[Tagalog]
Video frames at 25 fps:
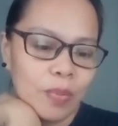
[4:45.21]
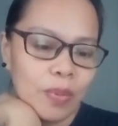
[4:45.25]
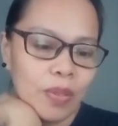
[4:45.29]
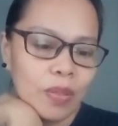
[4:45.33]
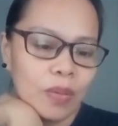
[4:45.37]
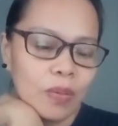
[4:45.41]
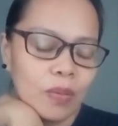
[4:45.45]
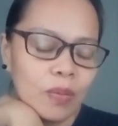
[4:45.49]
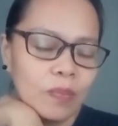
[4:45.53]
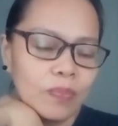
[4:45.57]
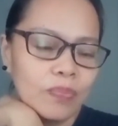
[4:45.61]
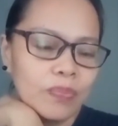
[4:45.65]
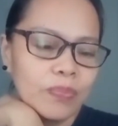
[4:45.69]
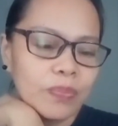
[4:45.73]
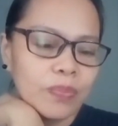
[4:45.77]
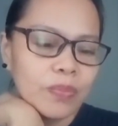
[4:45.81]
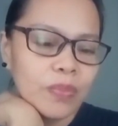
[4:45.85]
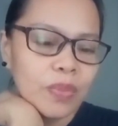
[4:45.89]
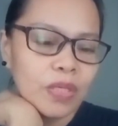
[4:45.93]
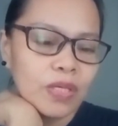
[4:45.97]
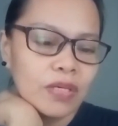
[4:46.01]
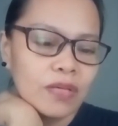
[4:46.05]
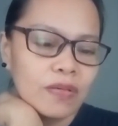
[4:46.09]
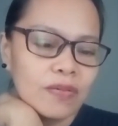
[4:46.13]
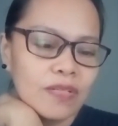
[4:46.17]
Pero,
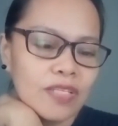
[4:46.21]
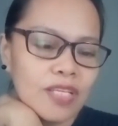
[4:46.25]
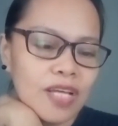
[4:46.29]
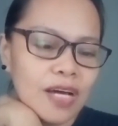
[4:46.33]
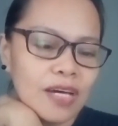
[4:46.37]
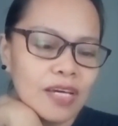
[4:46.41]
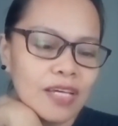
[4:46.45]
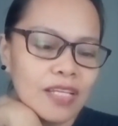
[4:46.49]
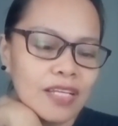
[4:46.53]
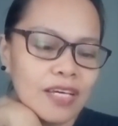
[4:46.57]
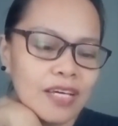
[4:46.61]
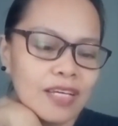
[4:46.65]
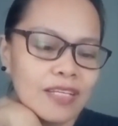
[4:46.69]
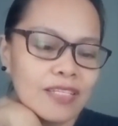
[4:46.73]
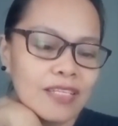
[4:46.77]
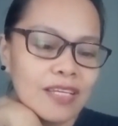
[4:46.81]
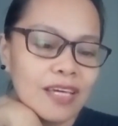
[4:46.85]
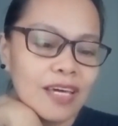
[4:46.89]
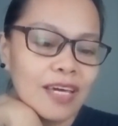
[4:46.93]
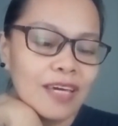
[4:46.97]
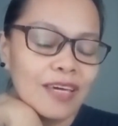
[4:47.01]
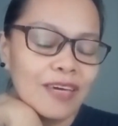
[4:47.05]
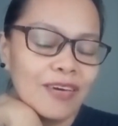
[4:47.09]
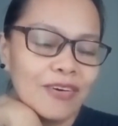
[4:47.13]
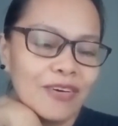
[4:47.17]
yung sa akin
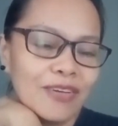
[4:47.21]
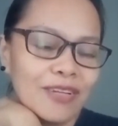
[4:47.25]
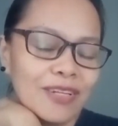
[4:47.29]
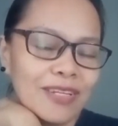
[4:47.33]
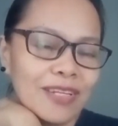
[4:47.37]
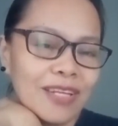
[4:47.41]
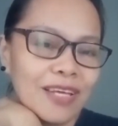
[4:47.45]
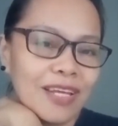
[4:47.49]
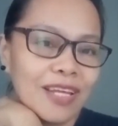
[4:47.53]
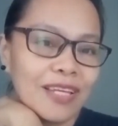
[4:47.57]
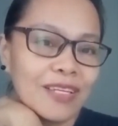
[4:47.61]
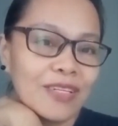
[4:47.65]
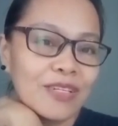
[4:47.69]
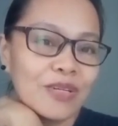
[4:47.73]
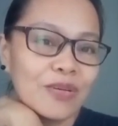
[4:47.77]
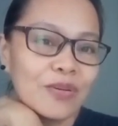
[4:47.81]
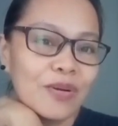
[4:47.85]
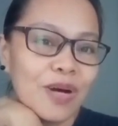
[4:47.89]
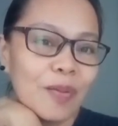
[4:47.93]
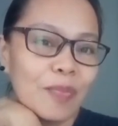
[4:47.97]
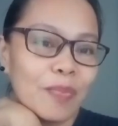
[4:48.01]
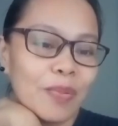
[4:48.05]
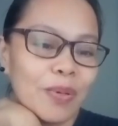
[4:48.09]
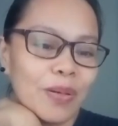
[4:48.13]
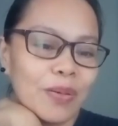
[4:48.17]
kasi, yun, diretsong
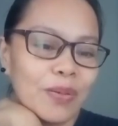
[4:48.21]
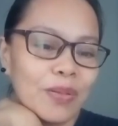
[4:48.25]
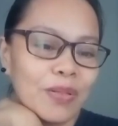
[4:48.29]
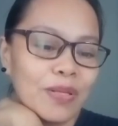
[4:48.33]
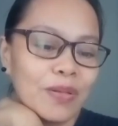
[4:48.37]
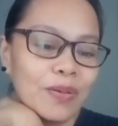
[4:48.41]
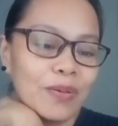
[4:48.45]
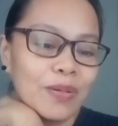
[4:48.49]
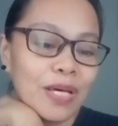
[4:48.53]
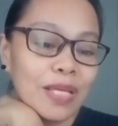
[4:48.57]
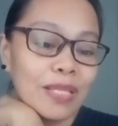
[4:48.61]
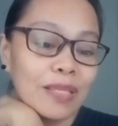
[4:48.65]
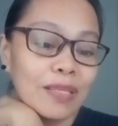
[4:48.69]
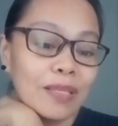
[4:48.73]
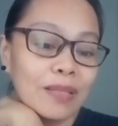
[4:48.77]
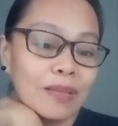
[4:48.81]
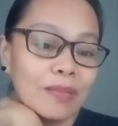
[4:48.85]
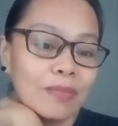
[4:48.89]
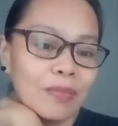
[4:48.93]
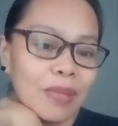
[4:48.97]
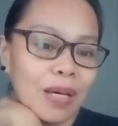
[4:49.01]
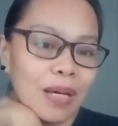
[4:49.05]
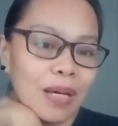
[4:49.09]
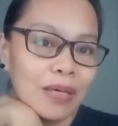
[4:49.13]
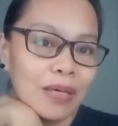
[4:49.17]
upload yun. At,
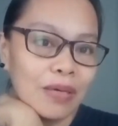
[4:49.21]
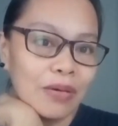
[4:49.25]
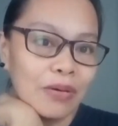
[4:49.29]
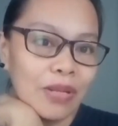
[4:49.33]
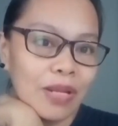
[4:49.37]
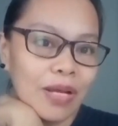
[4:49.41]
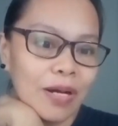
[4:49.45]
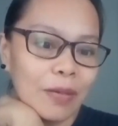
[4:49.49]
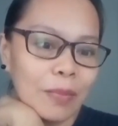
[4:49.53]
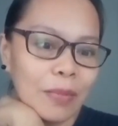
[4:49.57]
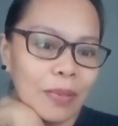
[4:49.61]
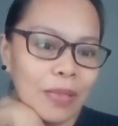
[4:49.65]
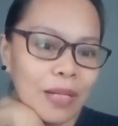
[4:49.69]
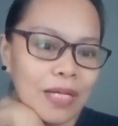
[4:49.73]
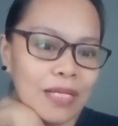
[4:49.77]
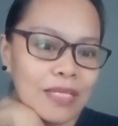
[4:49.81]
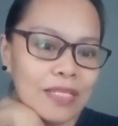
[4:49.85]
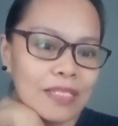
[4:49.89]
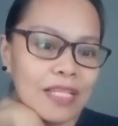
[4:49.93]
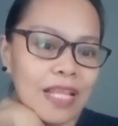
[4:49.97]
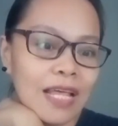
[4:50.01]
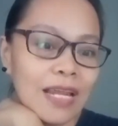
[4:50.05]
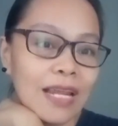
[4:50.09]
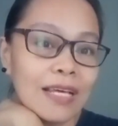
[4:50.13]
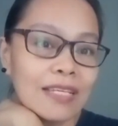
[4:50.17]
uh, yun ang
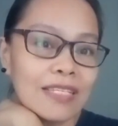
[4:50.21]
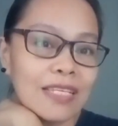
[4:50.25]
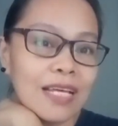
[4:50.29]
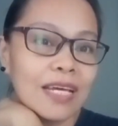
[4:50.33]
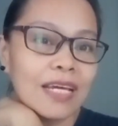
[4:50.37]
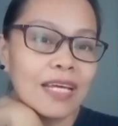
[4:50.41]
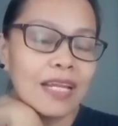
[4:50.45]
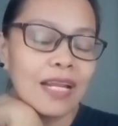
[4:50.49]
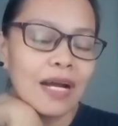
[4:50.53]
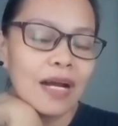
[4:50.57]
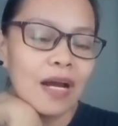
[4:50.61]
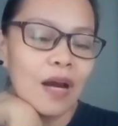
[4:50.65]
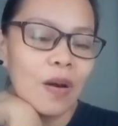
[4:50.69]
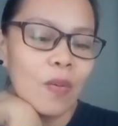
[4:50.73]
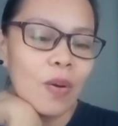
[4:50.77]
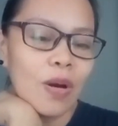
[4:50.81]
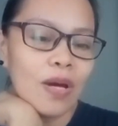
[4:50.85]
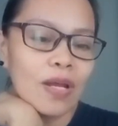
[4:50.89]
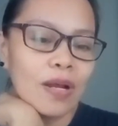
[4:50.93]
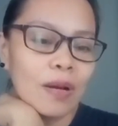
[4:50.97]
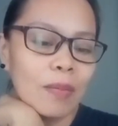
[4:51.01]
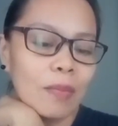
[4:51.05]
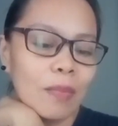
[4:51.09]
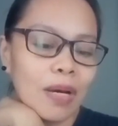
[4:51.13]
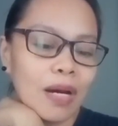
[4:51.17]
kadalasang
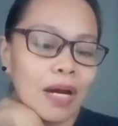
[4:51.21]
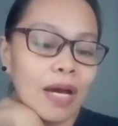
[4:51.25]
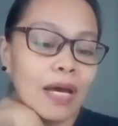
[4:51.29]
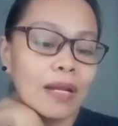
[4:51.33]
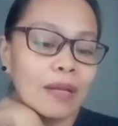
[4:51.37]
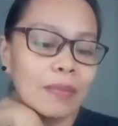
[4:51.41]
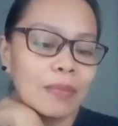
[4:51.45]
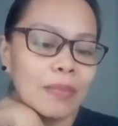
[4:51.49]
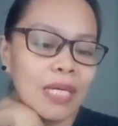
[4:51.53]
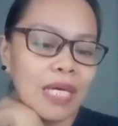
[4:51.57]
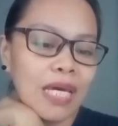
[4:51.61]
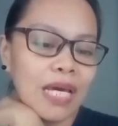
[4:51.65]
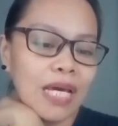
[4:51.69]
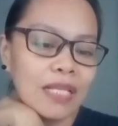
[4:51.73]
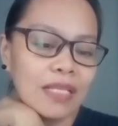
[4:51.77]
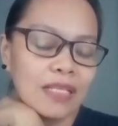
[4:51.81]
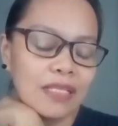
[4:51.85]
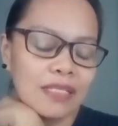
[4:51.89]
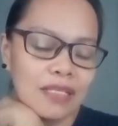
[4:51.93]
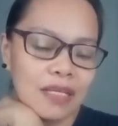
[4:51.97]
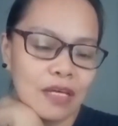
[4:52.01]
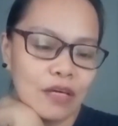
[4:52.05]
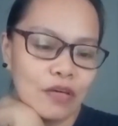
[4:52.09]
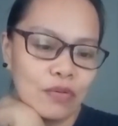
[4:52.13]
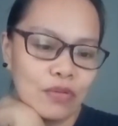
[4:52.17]
ginagawa ng karamihan
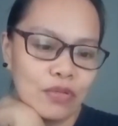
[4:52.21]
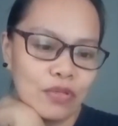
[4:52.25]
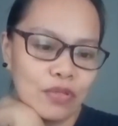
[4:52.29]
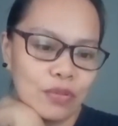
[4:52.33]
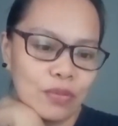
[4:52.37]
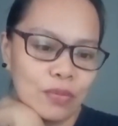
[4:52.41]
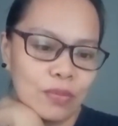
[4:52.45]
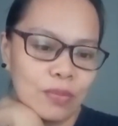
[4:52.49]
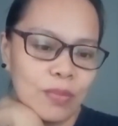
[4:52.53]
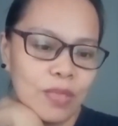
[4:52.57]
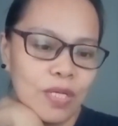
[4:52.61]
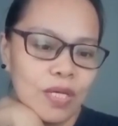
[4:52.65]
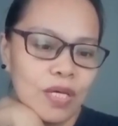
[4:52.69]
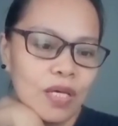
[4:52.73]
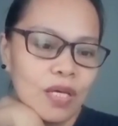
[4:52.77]
sa YouTube.